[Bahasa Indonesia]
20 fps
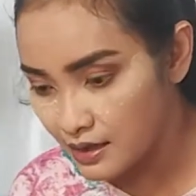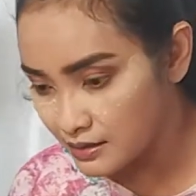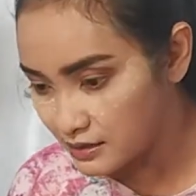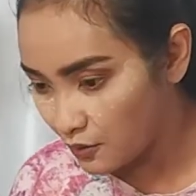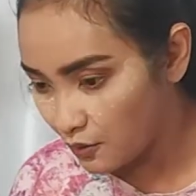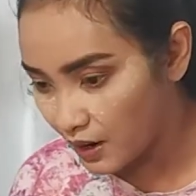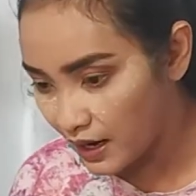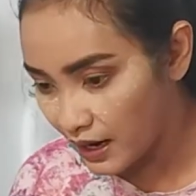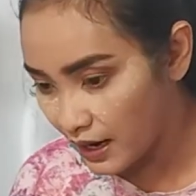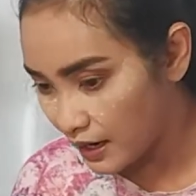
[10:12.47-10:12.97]
Jadi
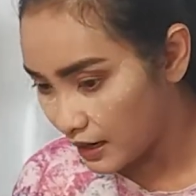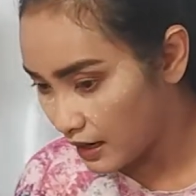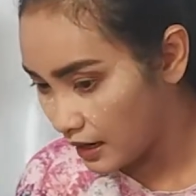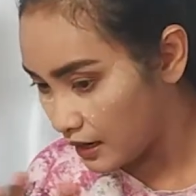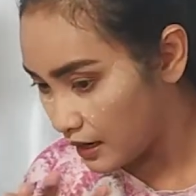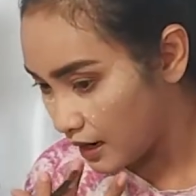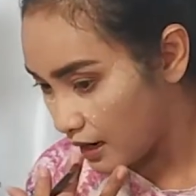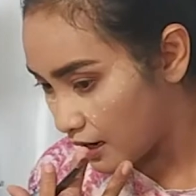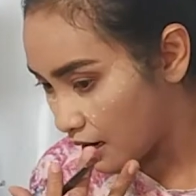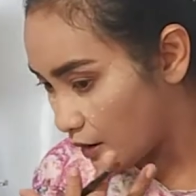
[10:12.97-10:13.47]
warnanya
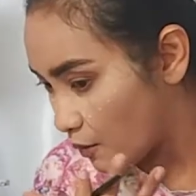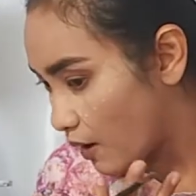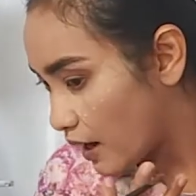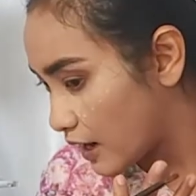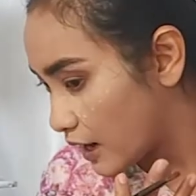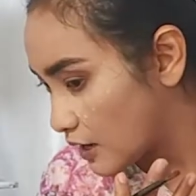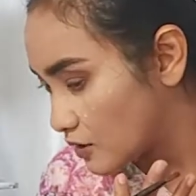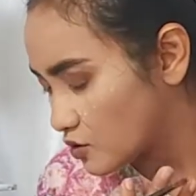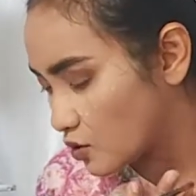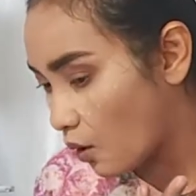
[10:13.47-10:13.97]
ini ada
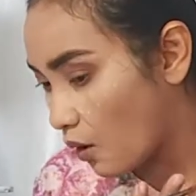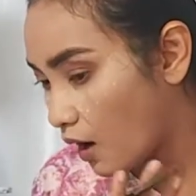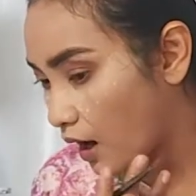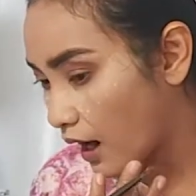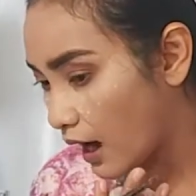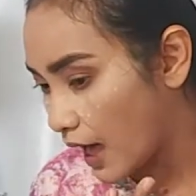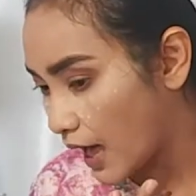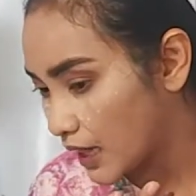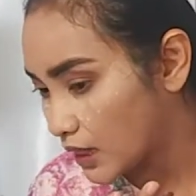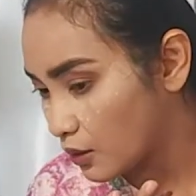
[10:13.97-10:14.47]
warna
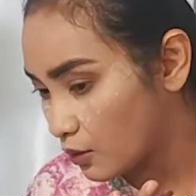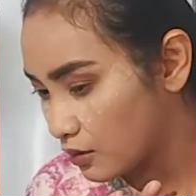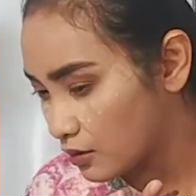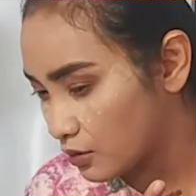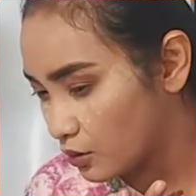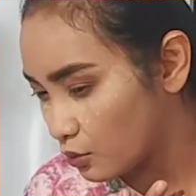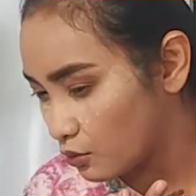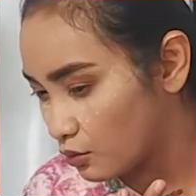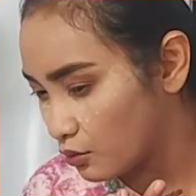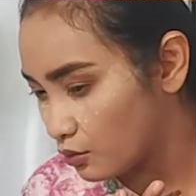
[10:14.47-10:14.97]

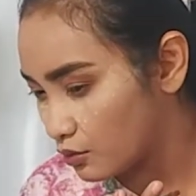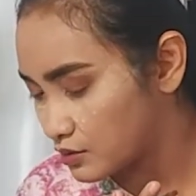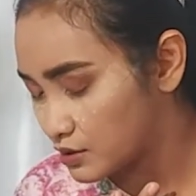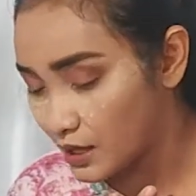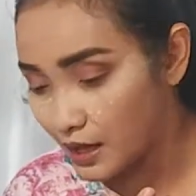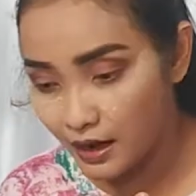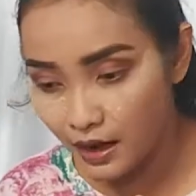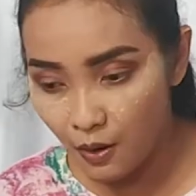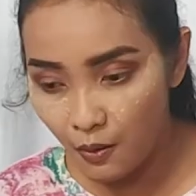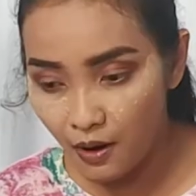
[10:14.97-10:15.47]
coklat, terus
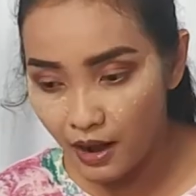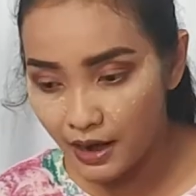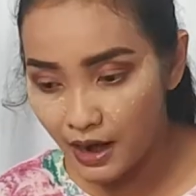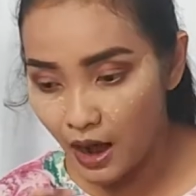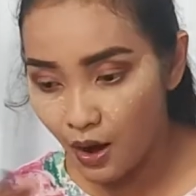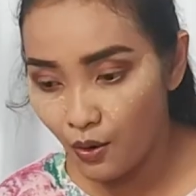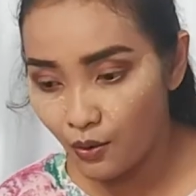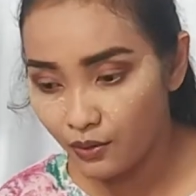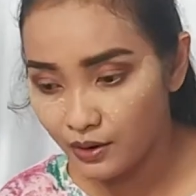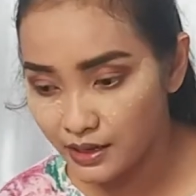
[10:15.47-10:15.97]
ada warna
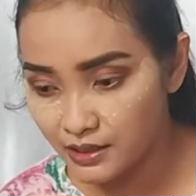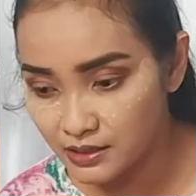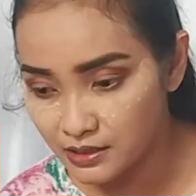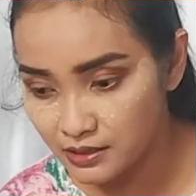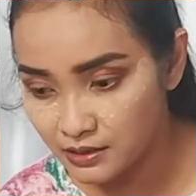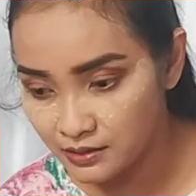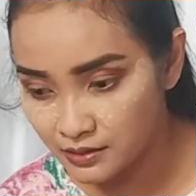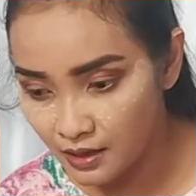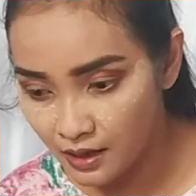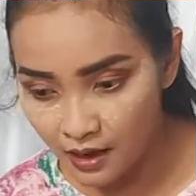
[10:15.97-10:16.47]
orange,
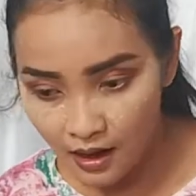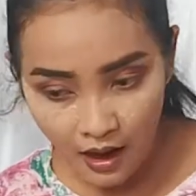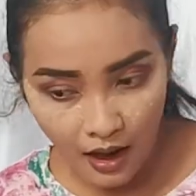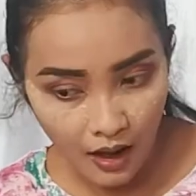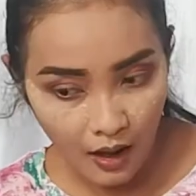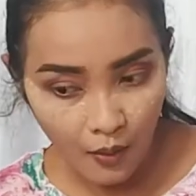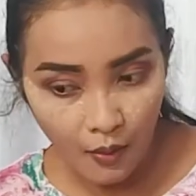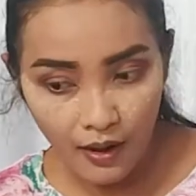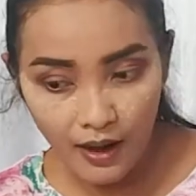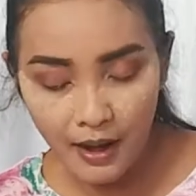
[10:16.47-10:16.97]

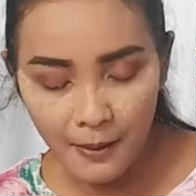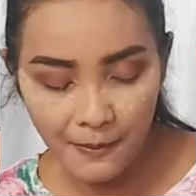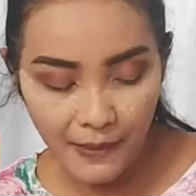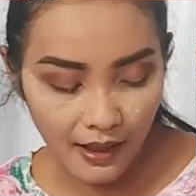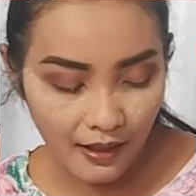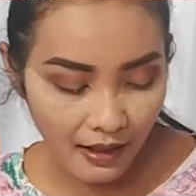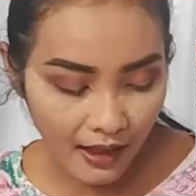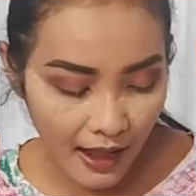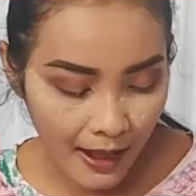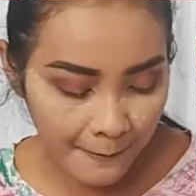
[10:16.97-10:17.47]
ada warna
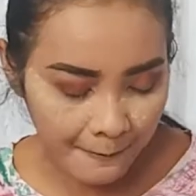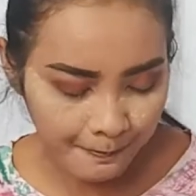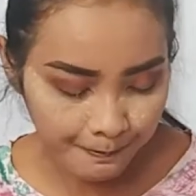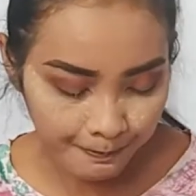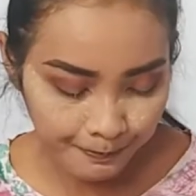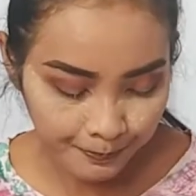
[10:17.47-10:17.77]
merah.